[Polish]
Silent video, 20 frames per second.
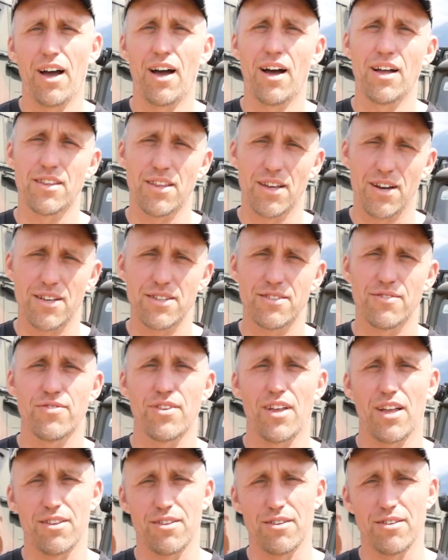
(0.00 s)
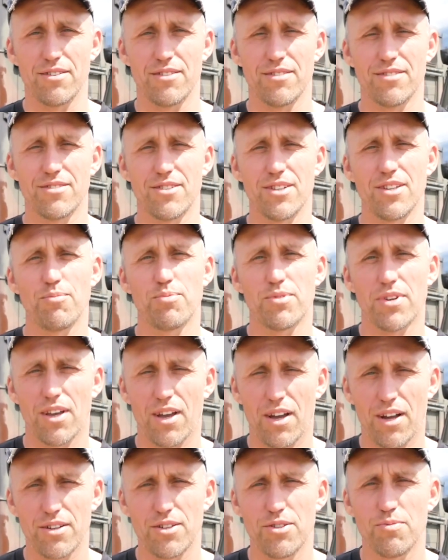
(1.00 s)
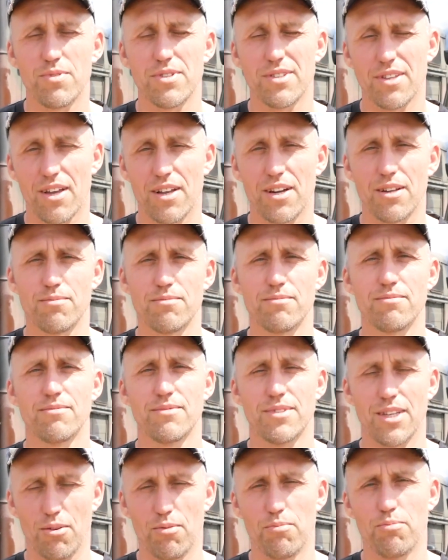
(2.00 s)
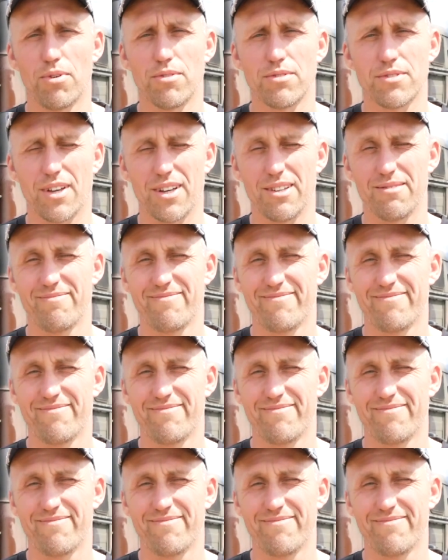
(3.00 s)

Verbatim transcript: a teraz w Tatry, czyli przejechaliśmy starem całą Polskę.